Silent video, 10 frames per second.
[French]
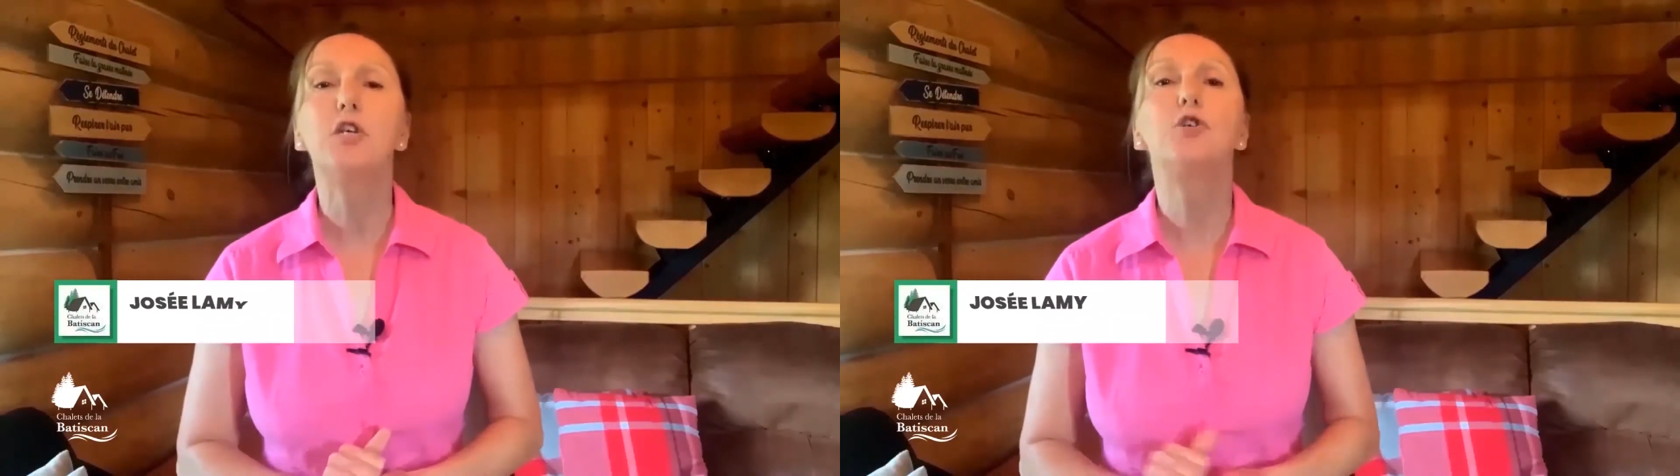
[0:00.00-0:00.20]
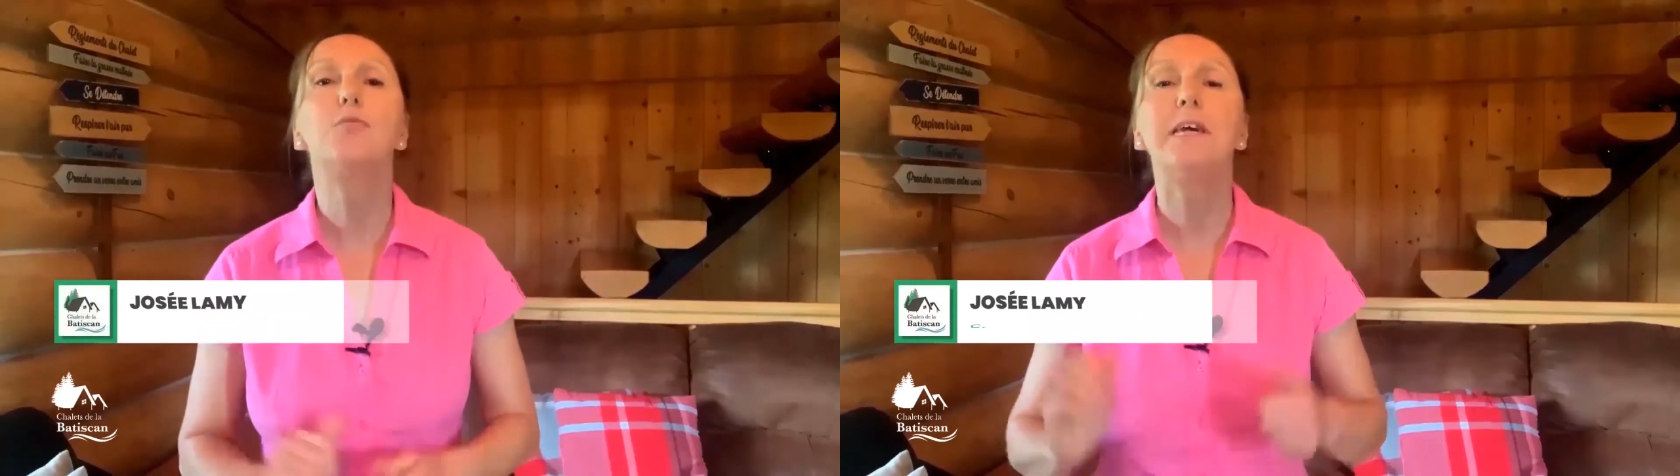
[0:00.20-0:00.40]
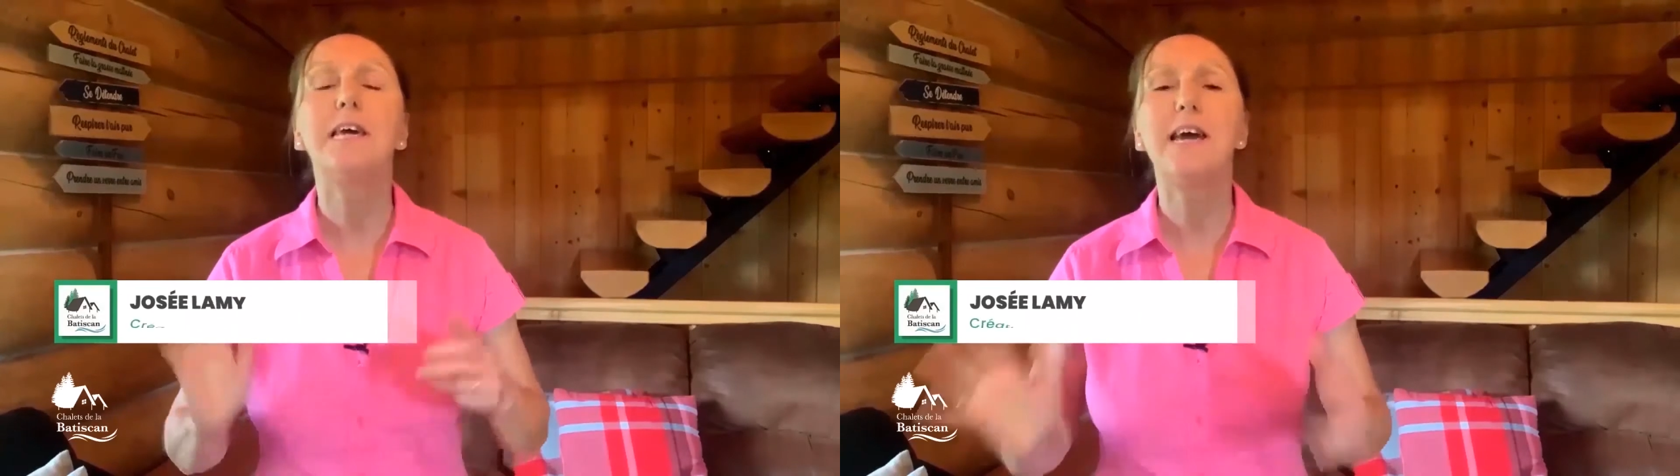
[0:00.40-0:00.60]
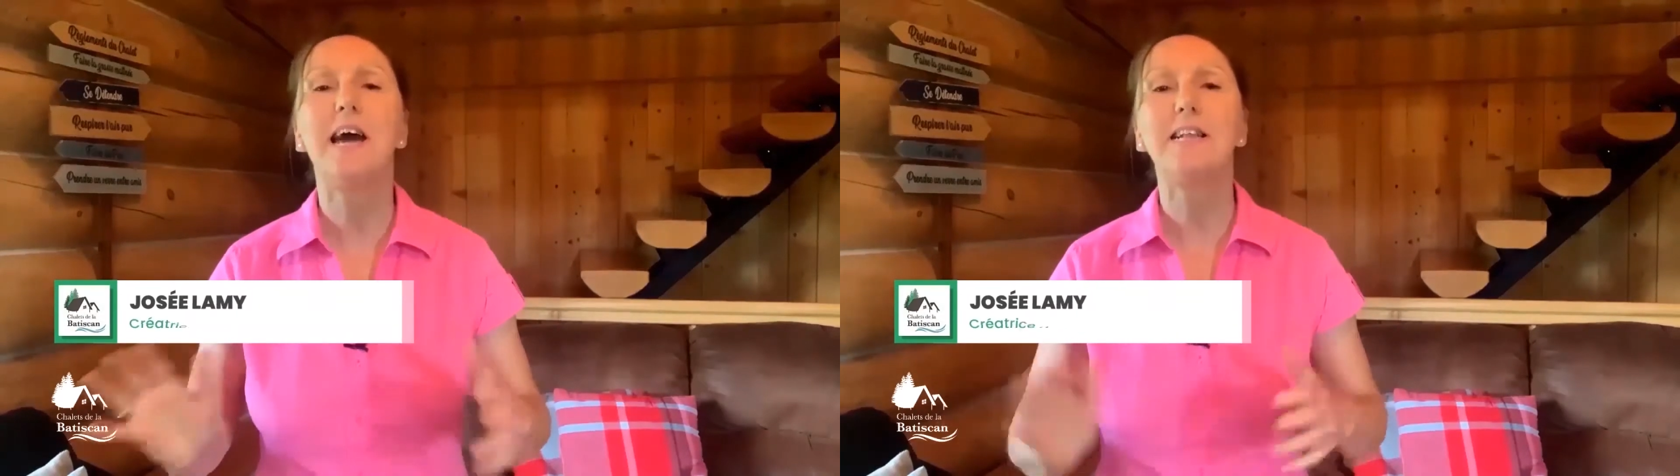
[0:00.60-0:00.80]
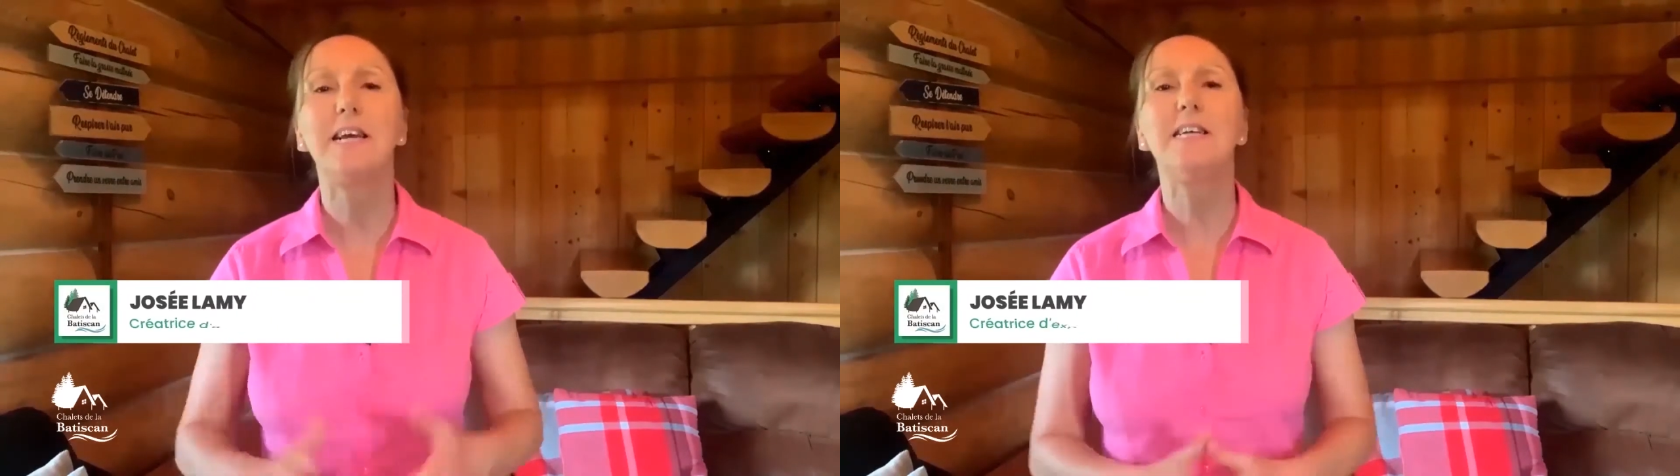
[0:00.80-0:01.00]
je suis
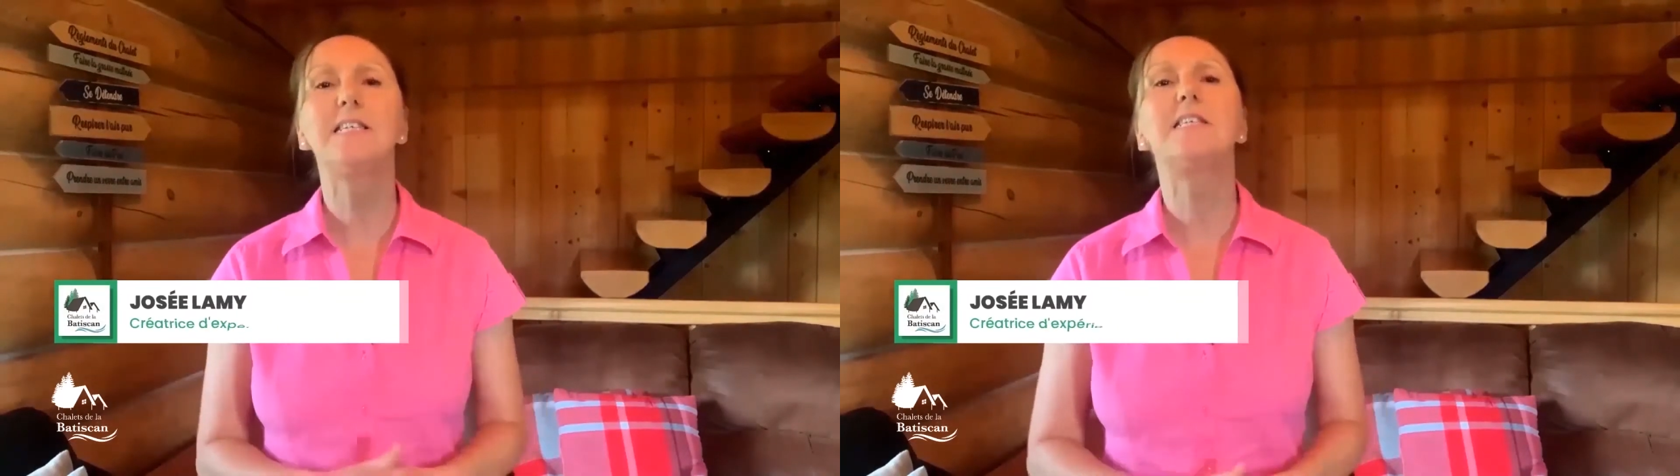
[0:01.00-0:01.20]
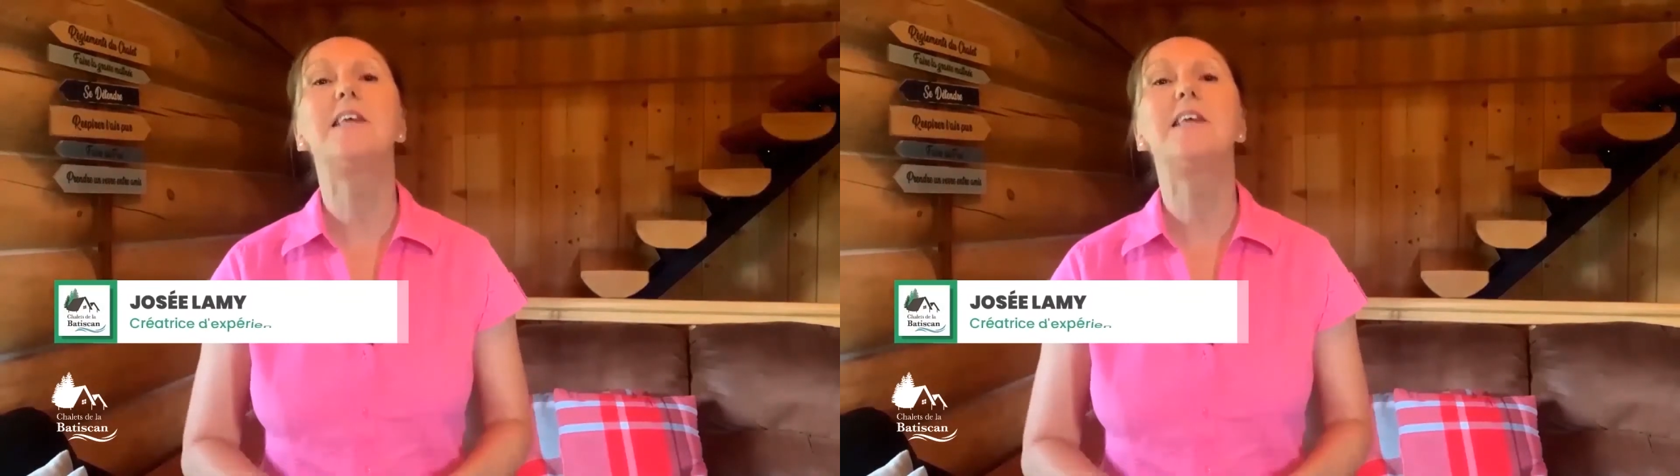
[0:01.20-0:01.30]
créatrice